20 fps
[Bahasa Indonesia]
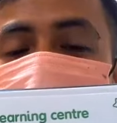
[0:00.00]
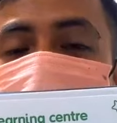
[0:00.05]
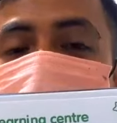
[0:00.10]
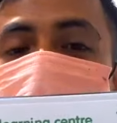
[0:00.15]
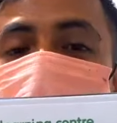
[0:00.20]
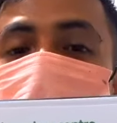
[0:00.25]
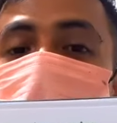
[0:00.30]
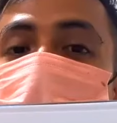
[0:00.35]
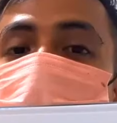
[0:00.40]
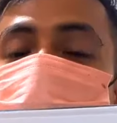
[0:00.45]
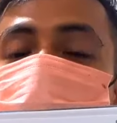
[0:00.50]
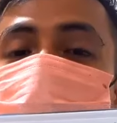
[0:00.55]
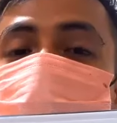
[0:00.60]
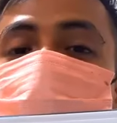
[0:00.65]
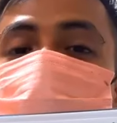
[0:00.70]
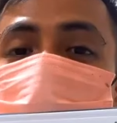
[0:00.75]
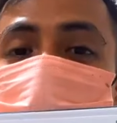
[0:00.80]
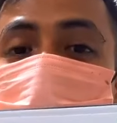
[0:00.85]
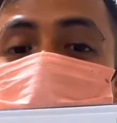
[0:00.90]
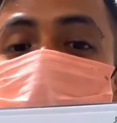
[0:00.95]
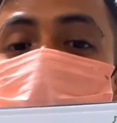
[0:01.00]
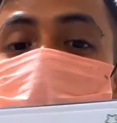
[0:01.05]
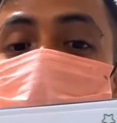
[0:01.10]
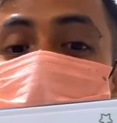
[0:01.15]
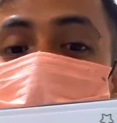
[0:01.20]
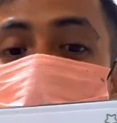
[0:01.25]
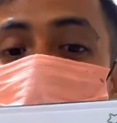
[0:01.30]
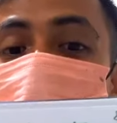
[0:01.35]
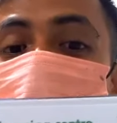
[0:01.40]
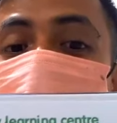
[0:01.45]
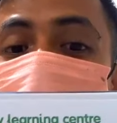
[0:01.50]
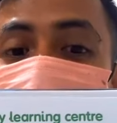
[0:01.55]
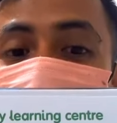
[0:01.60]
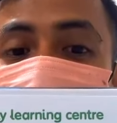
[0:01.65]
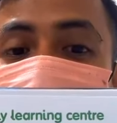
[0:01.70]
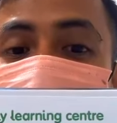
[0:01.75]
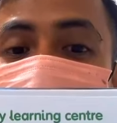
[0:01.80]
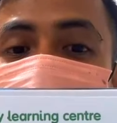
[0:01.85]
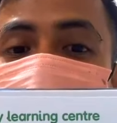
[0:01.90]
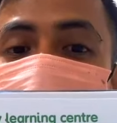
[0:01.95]
di ELC Store
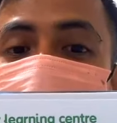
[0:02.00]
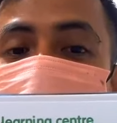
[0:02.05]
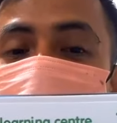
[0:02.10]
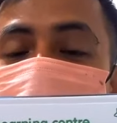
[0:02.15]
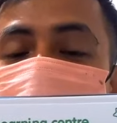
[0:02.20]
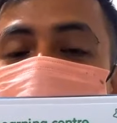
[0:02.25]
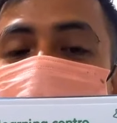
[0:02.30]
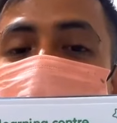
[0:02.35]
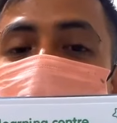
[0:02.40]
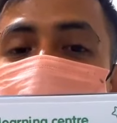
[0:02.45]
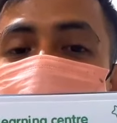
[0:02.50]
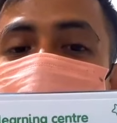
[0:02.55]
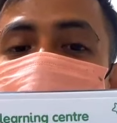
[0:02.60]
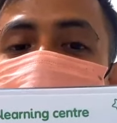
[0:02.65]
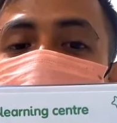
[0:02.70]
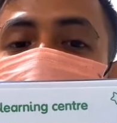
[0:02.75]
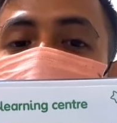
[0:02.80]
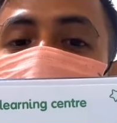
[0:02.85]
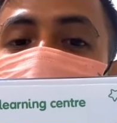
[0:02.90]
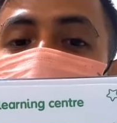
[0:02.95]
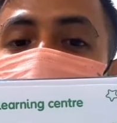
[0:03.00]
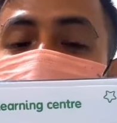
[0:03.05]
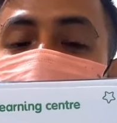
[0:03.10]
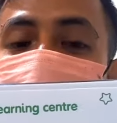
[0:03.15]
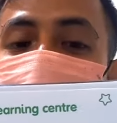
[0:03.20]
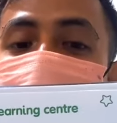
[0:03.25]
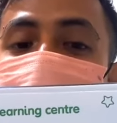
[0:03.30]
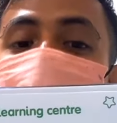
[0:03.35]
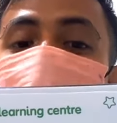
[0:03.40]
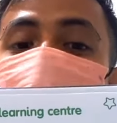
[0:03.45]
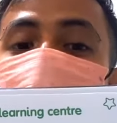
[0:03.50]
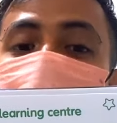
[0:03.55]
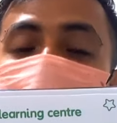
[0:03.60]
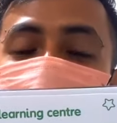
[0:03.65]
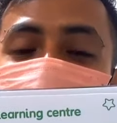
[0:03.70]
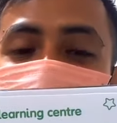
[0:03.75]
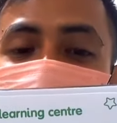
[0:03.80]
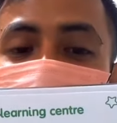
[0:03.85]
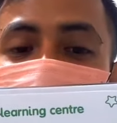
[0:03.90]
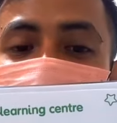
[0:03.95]
Indonesia. Mau daftar langsung at Instagram
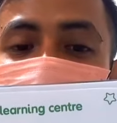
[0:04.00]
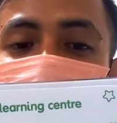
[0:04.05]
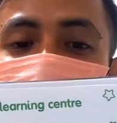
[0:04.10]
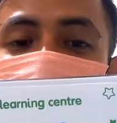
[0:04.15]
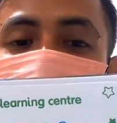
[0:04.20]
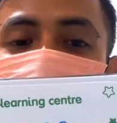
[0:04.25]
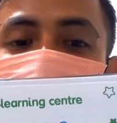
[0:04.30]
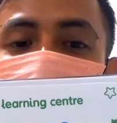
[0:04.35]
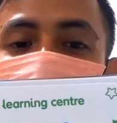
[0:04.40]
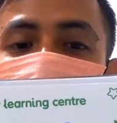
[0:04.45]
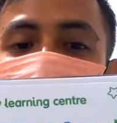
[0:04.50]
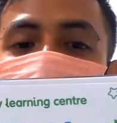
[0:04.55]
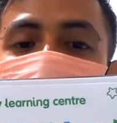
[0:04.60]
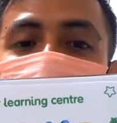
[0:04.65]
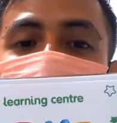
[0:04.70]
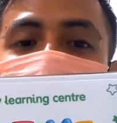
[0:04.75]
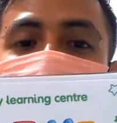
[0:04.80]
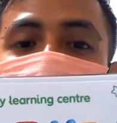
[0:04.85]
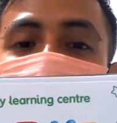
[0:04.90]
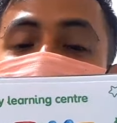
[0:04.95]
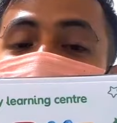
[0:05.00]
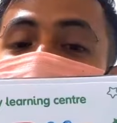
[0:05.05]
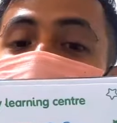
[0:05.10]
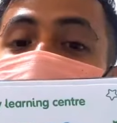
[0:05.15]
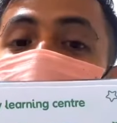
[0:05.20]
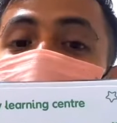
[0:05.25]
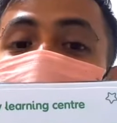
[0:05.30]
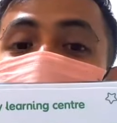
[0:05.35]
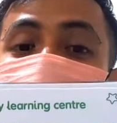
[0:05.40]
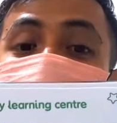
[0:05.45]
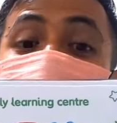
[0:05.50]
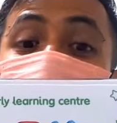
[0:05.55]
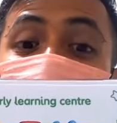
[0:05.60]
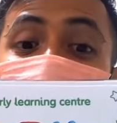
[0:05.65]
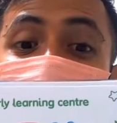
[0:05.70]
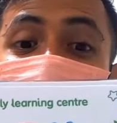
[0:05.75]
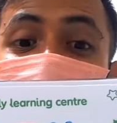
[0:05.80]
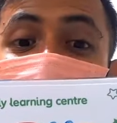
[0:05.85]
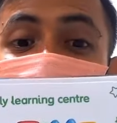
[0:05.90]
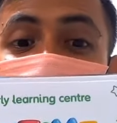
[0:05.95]
juga bisa ya. Kunjungi di at ELC
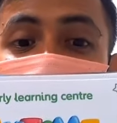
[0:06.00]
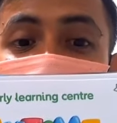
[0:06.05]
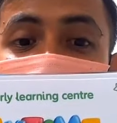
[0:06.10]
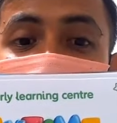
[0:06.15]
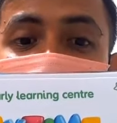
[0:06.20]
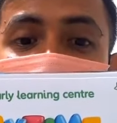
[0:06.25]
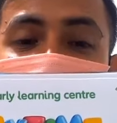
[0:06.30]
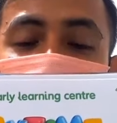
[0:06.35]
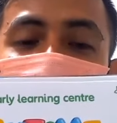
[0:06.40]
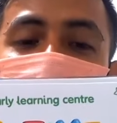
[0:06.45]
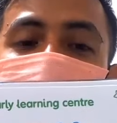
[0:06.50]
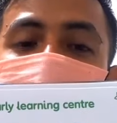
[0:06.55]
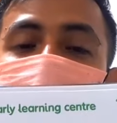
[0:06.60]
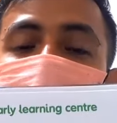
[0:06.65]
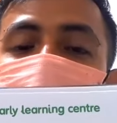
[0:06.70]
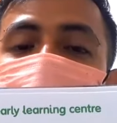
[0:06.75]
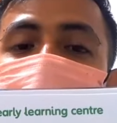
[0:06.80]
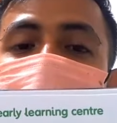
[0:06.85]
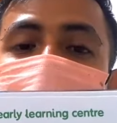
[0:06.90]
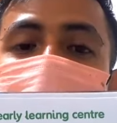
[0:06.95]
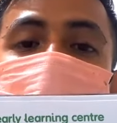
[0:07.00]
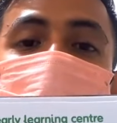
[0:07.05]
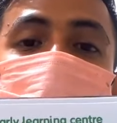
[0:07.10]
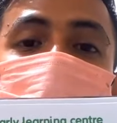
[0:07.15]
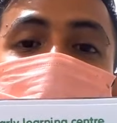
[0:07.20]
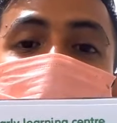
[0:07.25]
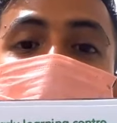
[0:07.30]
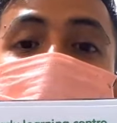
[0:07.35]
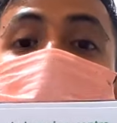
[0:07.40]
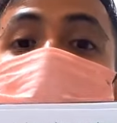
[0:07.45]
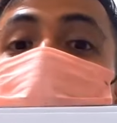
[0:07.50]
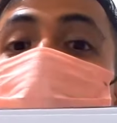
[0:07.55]
Indo teman-teman atau langsung aja kunjungi